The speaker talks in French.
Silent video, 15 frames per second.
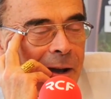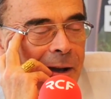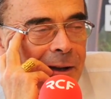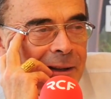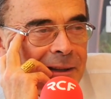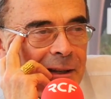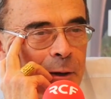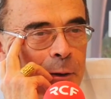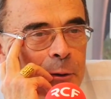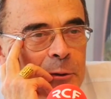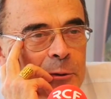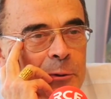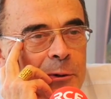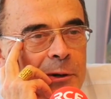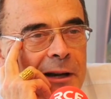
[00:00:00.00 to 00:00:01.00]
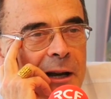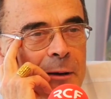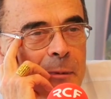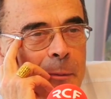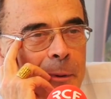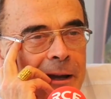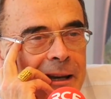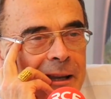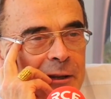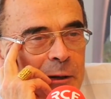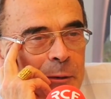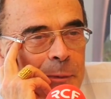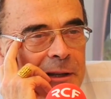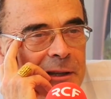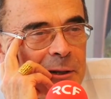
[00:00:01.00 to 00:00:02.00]
quand il y a le retour au calme après la
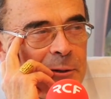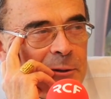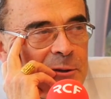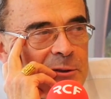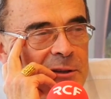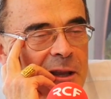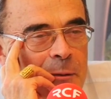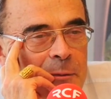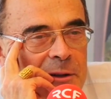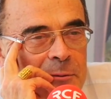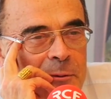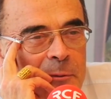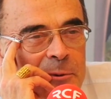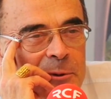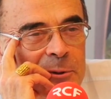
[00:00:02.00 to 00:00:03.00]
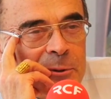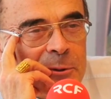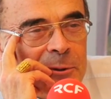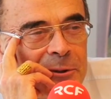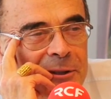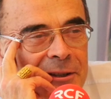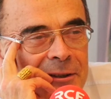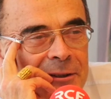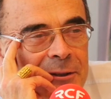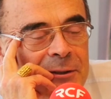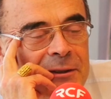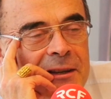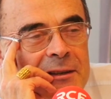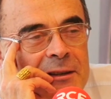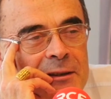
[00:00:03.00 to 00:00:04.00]
tempête et le tsunami, tu es plutôt content. Non,
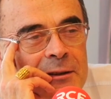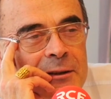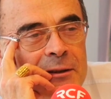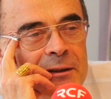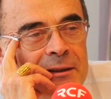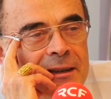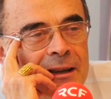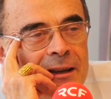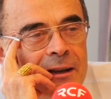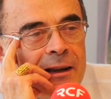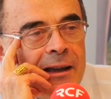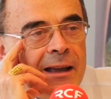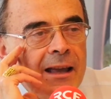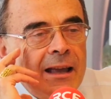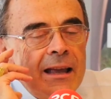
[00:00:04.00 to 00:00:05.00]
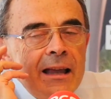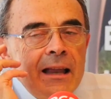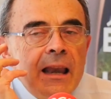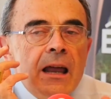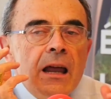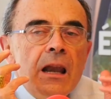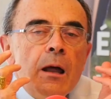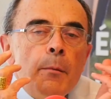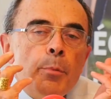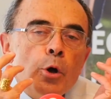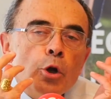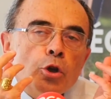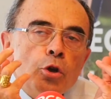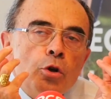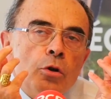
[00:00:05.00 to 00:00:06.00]
ça c'est,
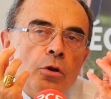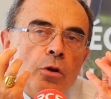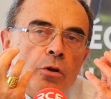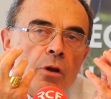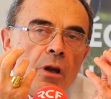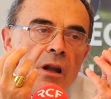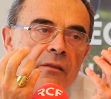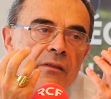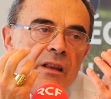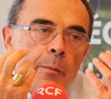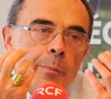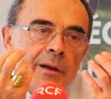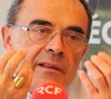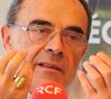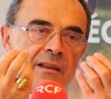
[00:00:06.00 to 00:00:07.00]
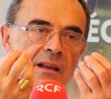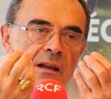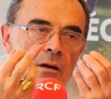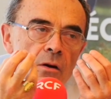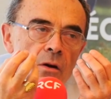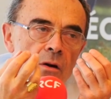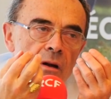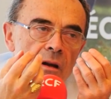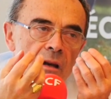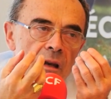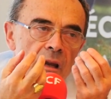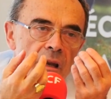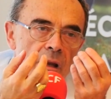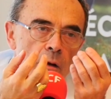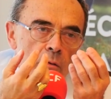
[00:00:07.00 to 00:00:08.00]
l'important dans, la vie d'un prêtre, c'est euh,
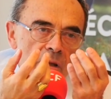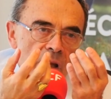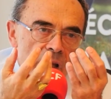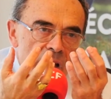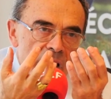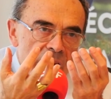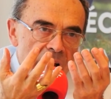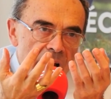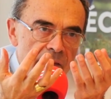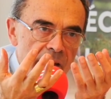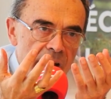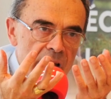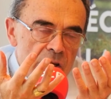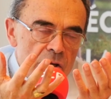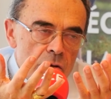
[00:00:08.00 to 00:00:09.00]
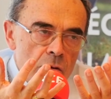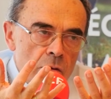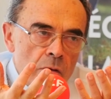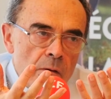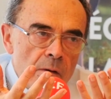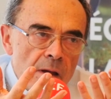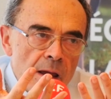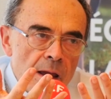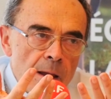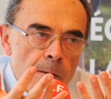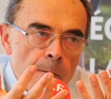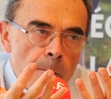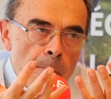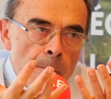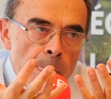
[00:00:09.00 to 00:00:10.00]
les contacts qu'il a avec les gens et
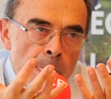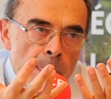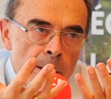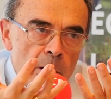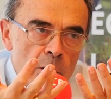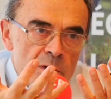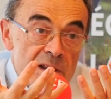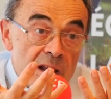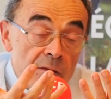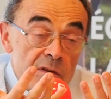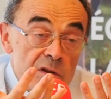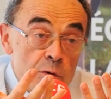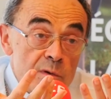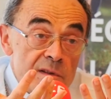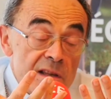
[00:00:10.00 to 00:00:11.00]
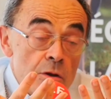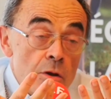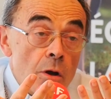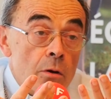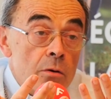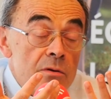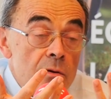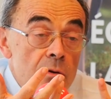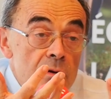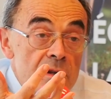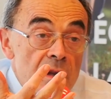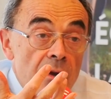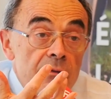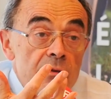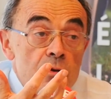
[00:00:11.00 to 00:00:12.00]
euh, le service du Seigneur, le
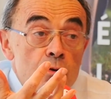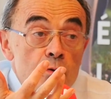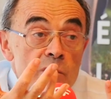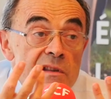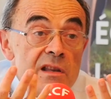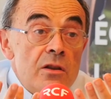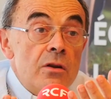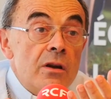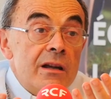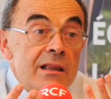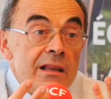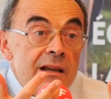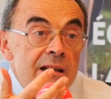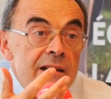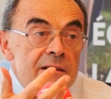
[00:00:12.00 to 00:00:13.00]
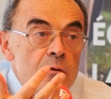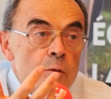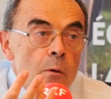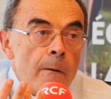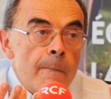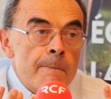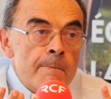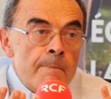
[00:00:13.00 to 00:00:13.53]
service du Seigneur et de l'Église, quoi.